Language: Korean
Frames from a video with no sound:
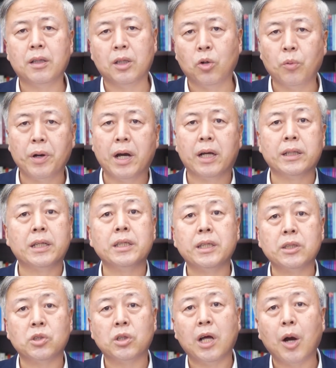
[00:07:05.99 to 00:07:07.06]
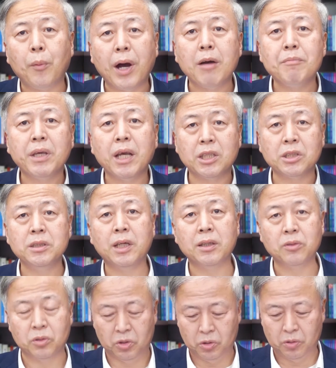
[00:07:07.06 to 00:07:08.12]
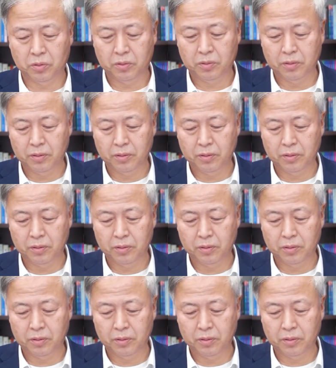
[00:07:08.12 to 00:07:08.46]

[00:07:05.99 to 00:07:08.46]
여호와 하나님께서 나와 함께 하신다는 거죠.